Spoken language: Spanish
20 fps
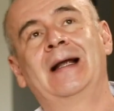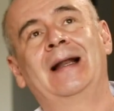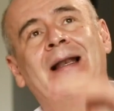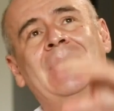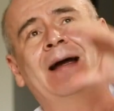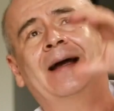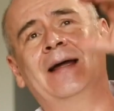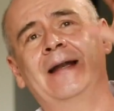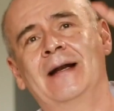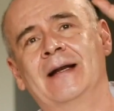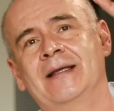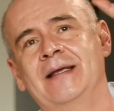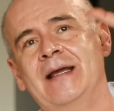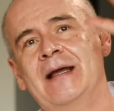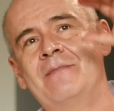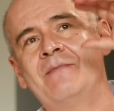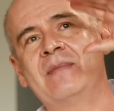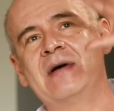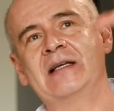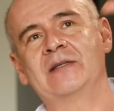La
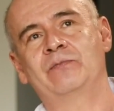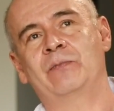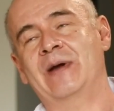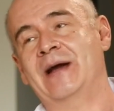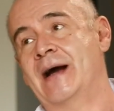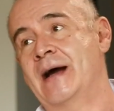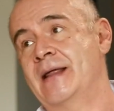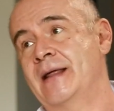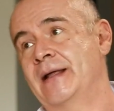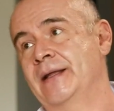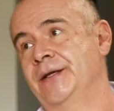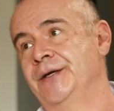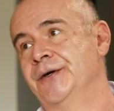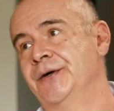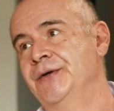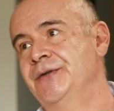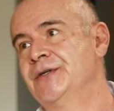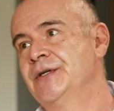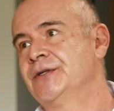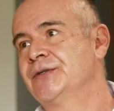jerarquía más pegada a
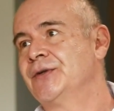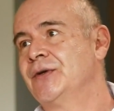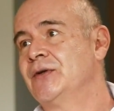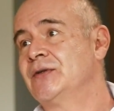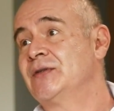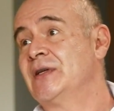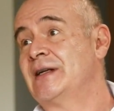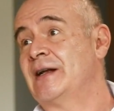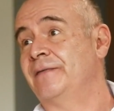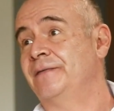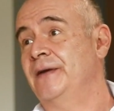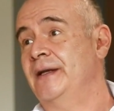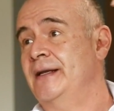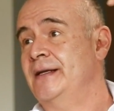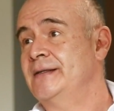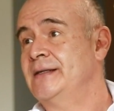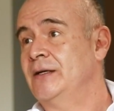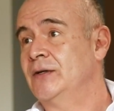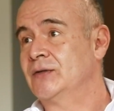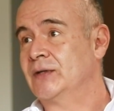Dios son los
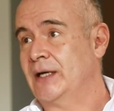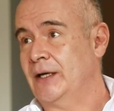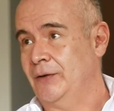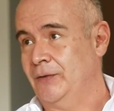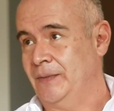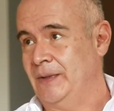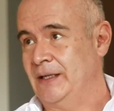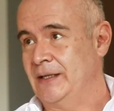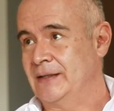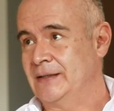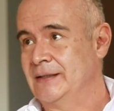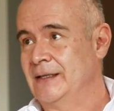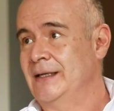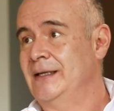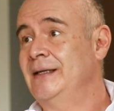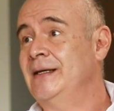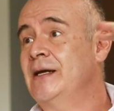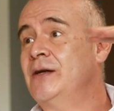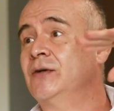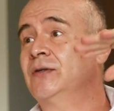serafines y los querubines
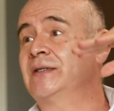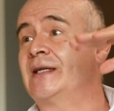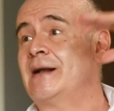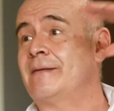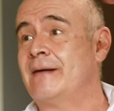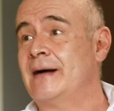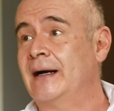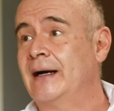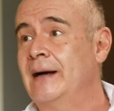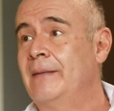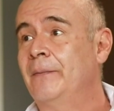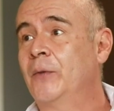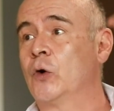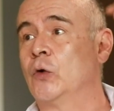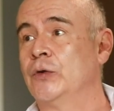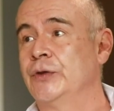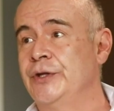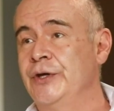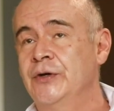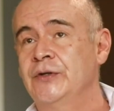y ellos trabajan
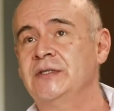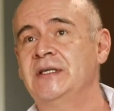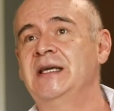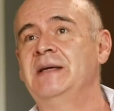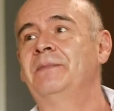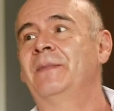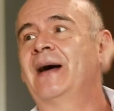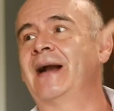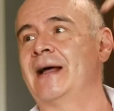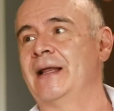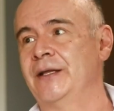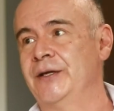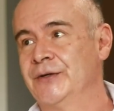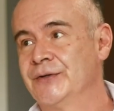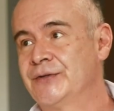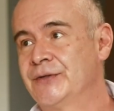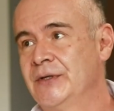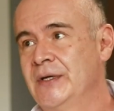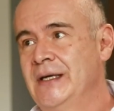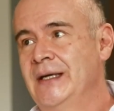con Dios y para
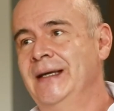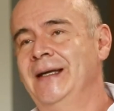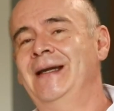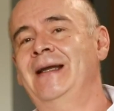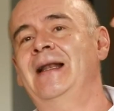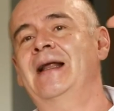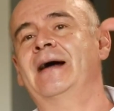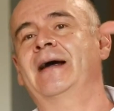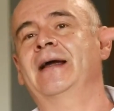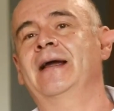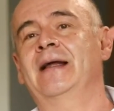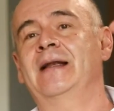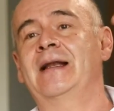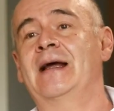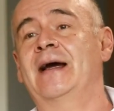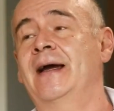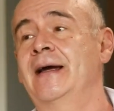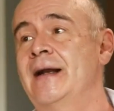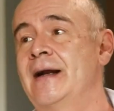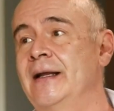Dios. Y en
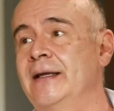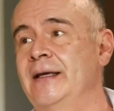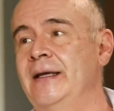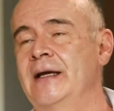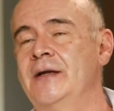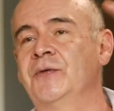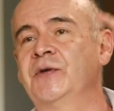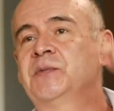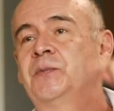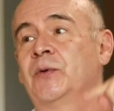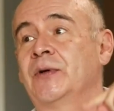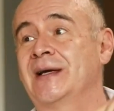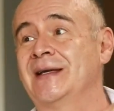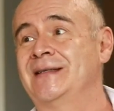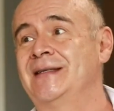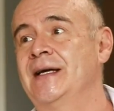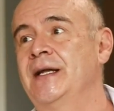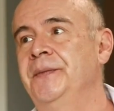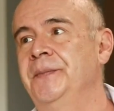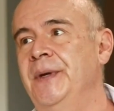la jerarquía no es porque
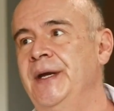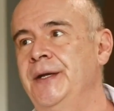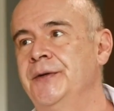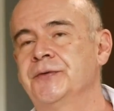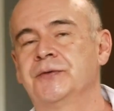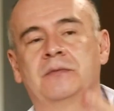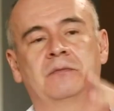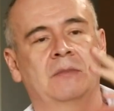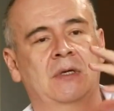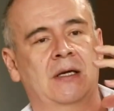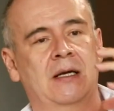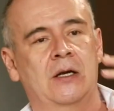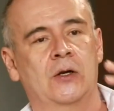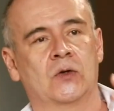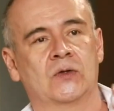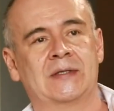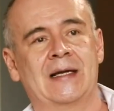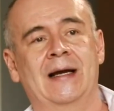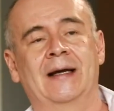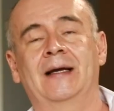sean menos.
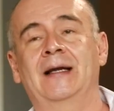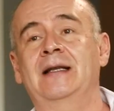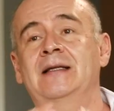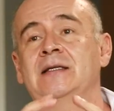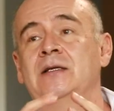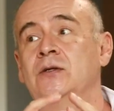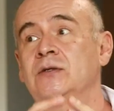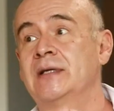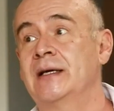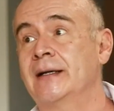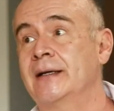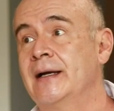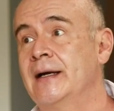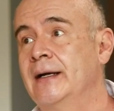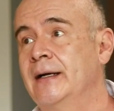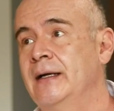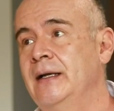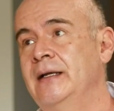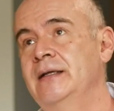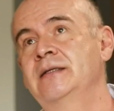Los ángeles y los
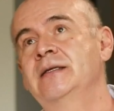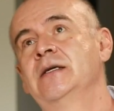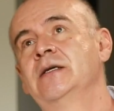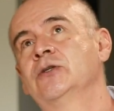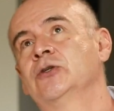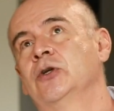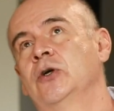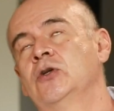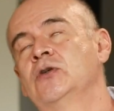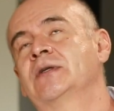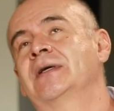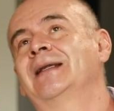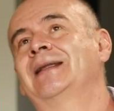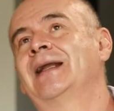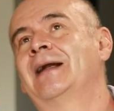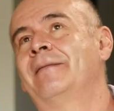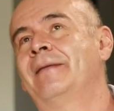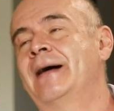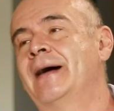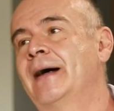arcángeles son los que
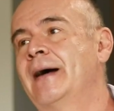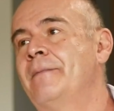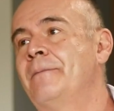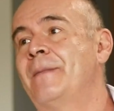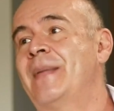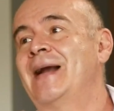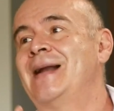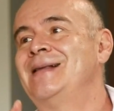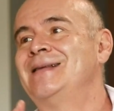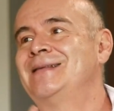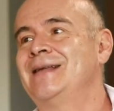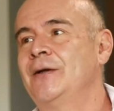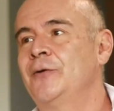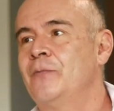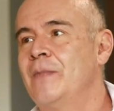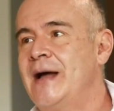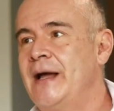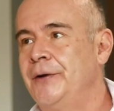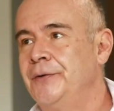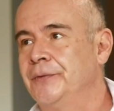trabajan para el ser
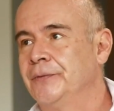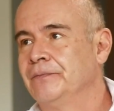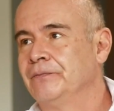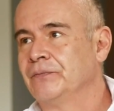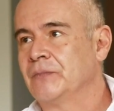humano.